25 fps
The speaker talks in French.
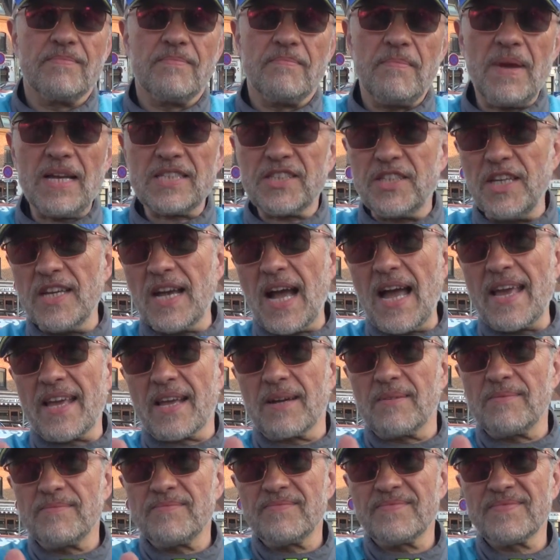Merci à
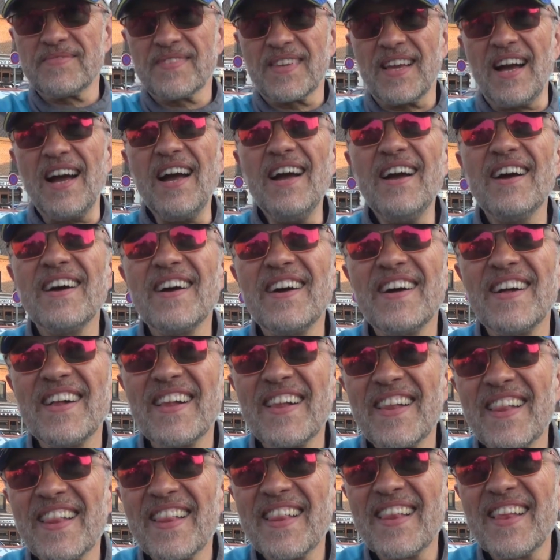toi. Hein
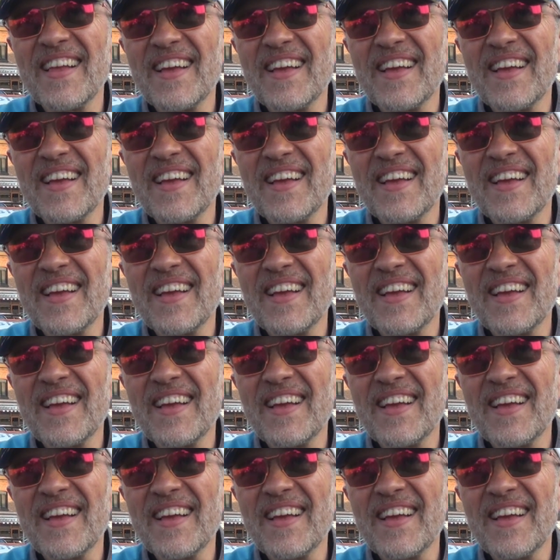merci.